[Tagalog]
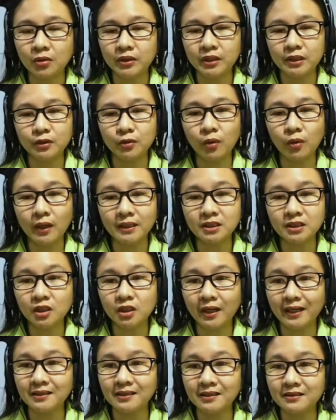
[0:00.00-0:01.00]
or you are
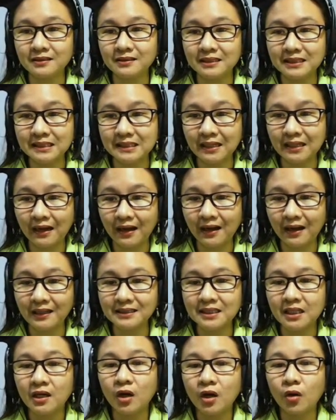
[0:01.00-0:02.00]
trying to
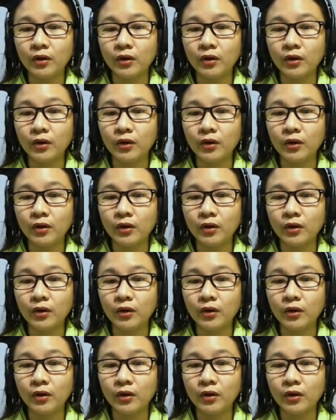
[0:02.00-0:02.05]
discuss